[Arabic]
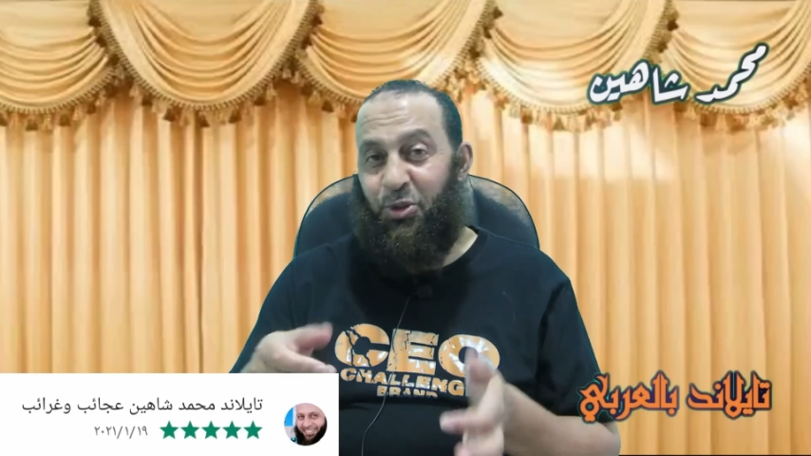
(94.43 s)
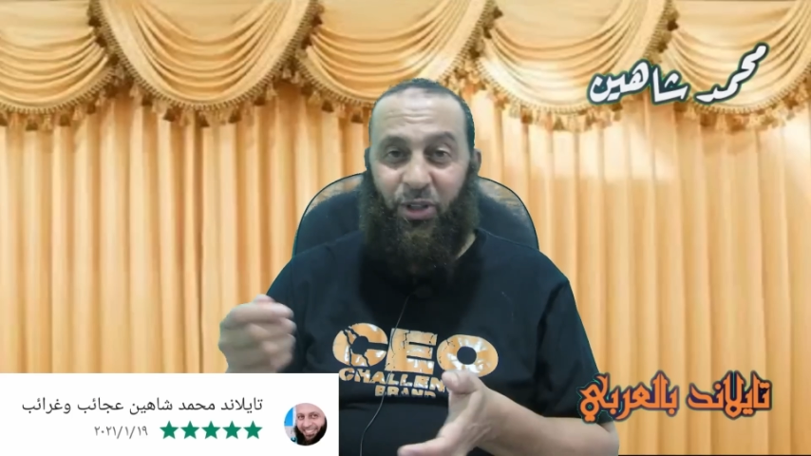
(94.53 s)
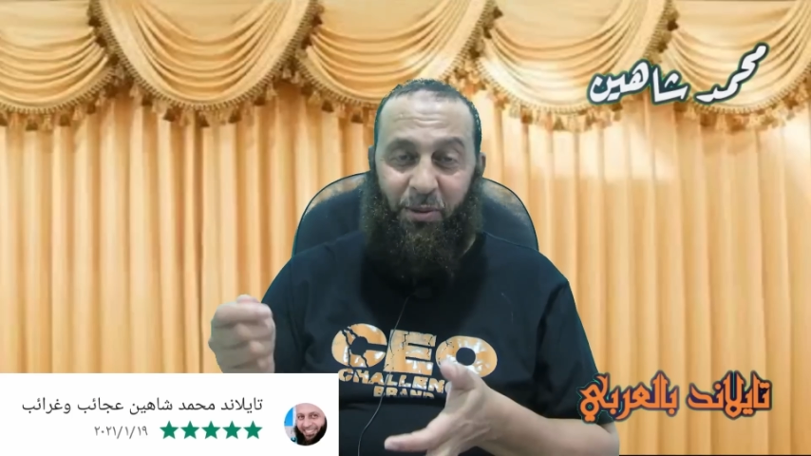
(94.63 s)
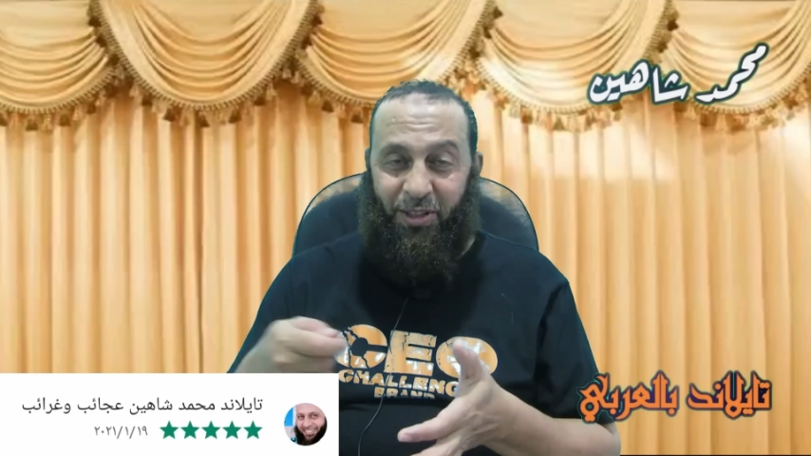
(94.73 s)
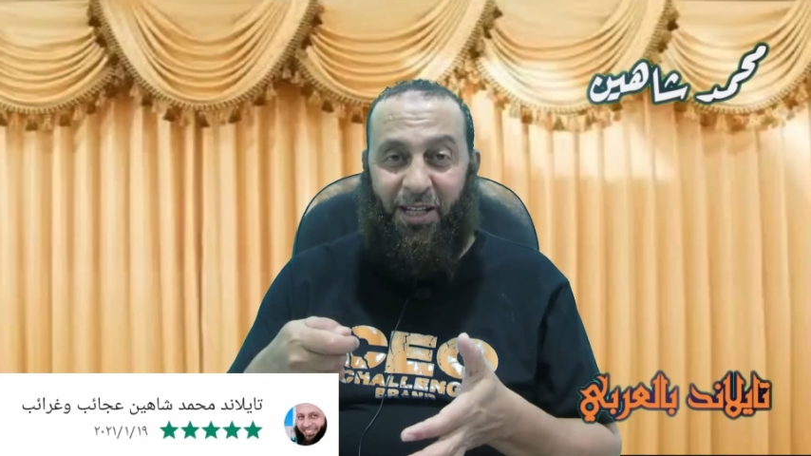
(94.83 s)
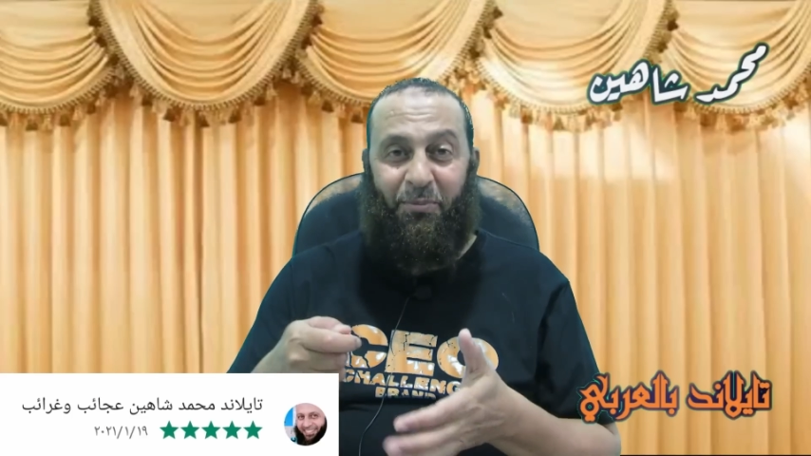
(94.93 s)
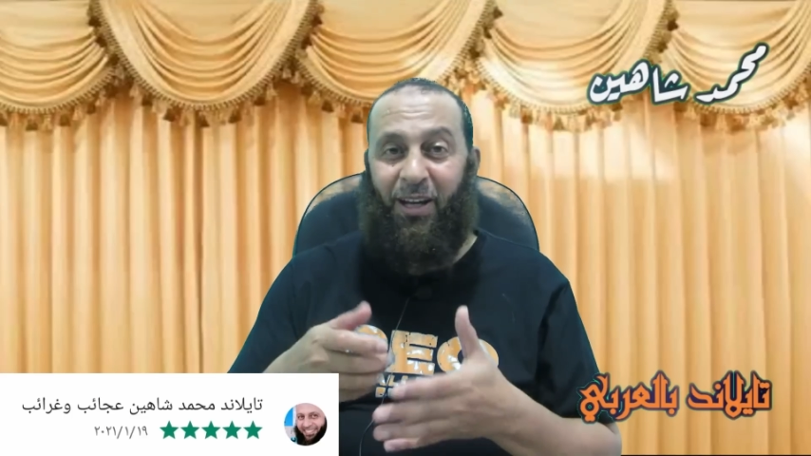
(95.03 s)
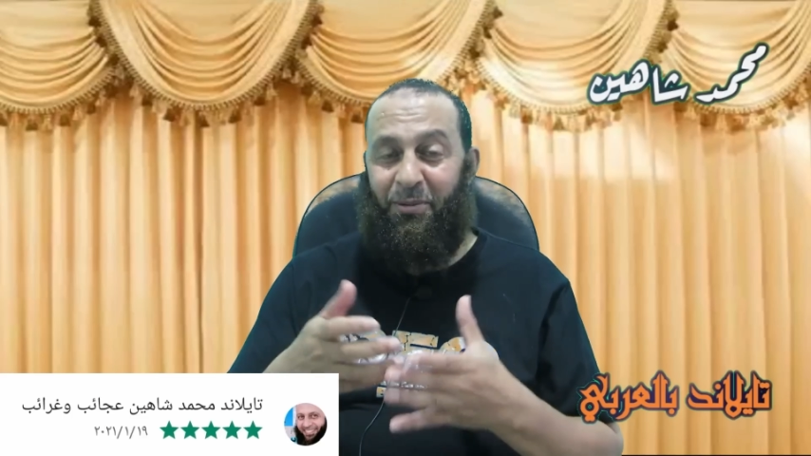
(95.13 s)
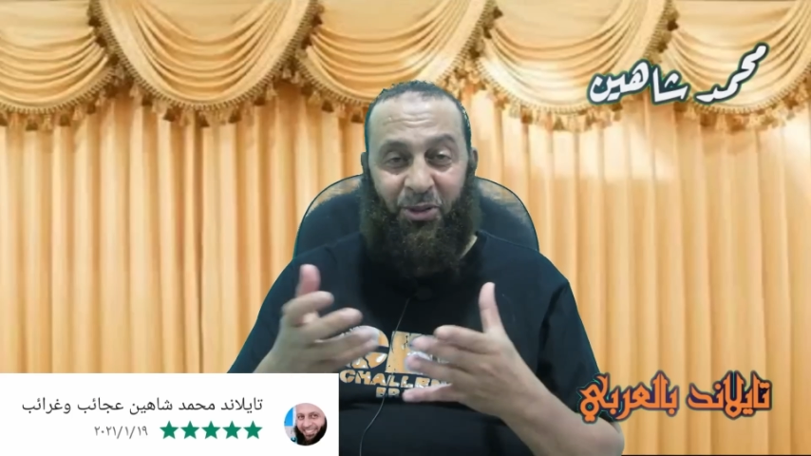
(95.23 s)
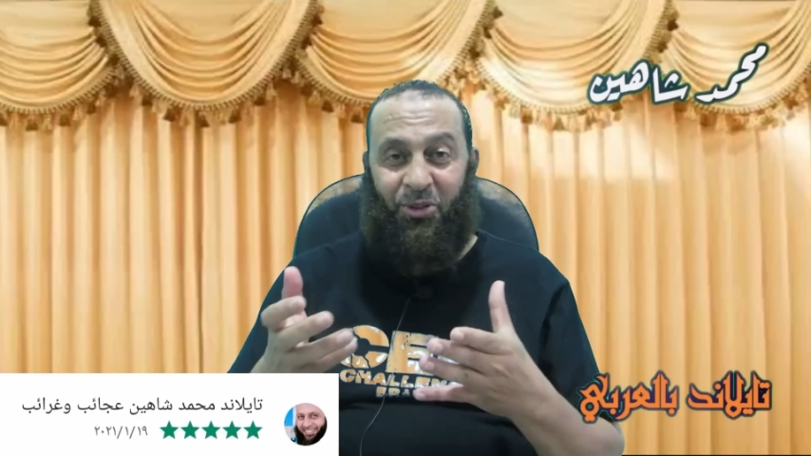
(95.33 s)
وهي
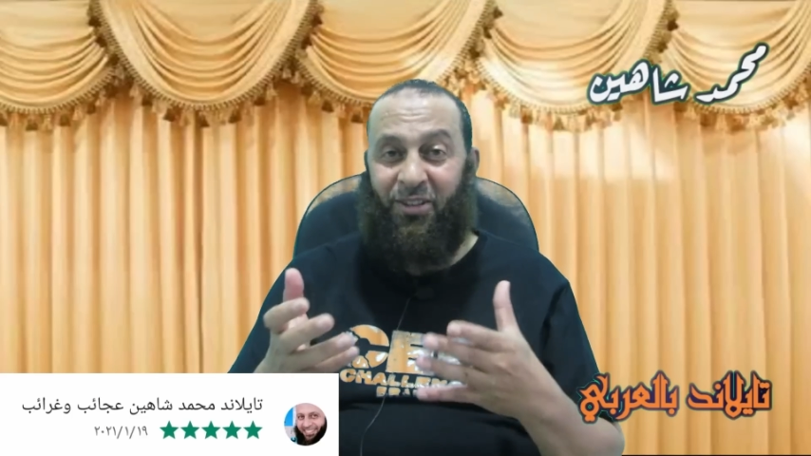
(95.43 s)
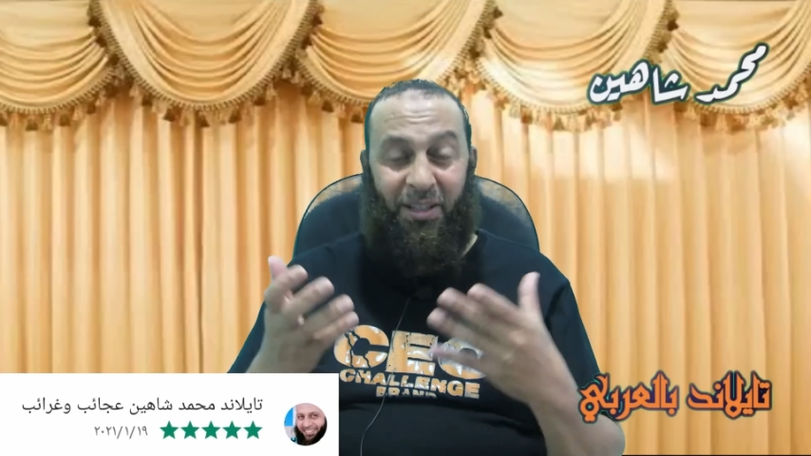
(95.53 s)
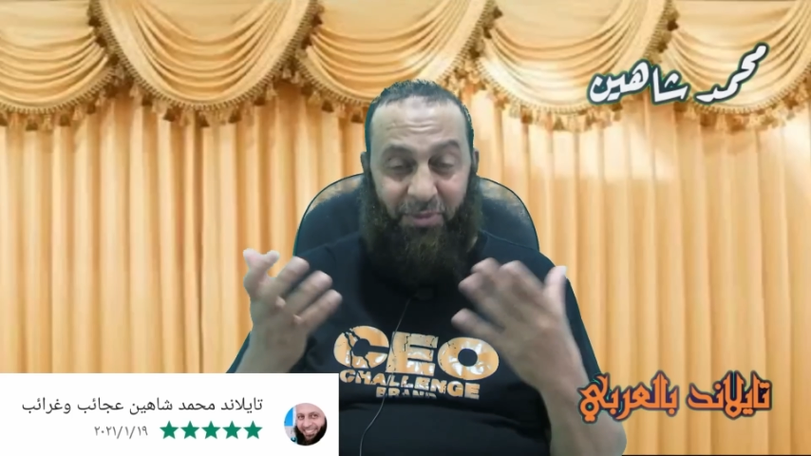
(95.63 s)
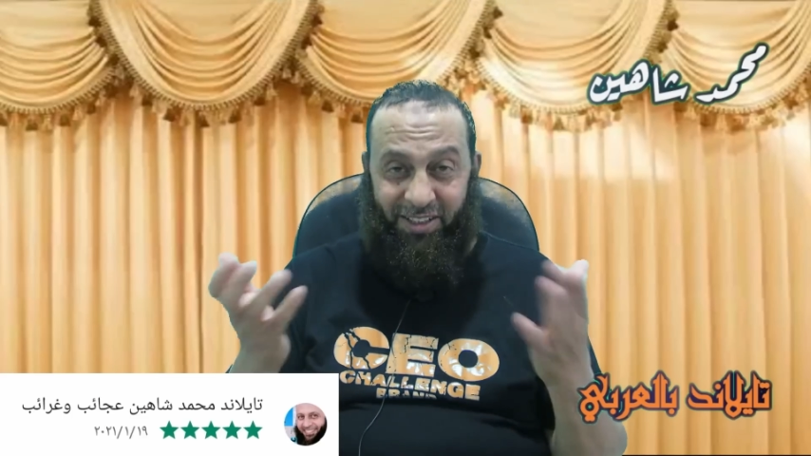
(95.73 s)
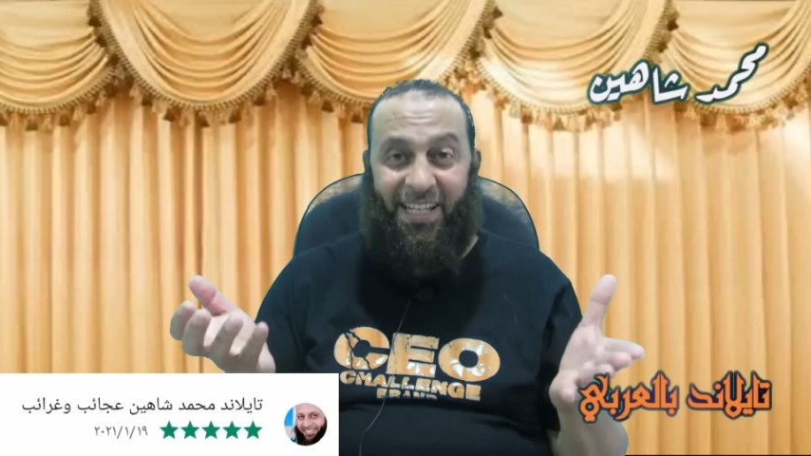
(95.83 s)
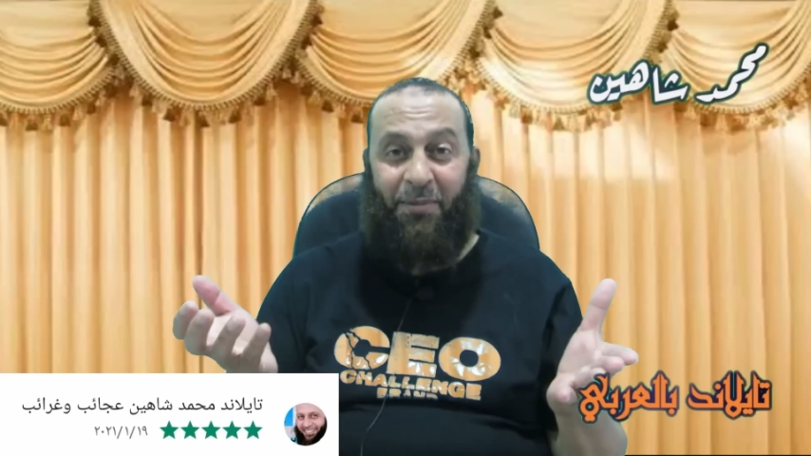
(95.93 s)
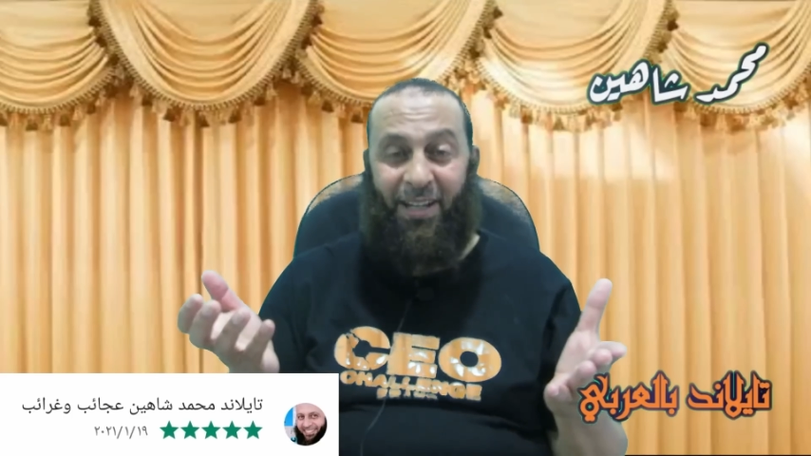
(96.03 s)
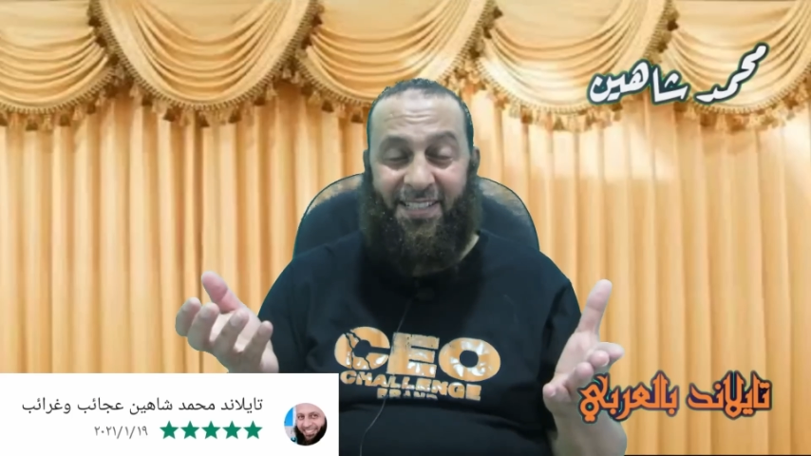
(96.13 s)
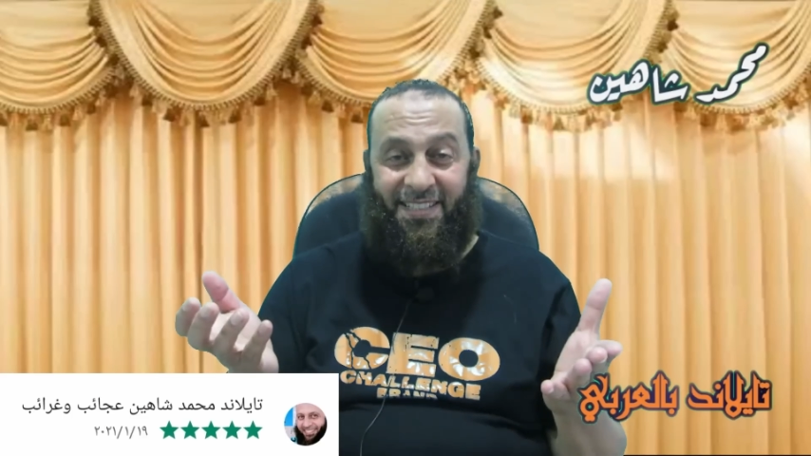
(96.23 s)
بتجمع المطاط ده بيتجمع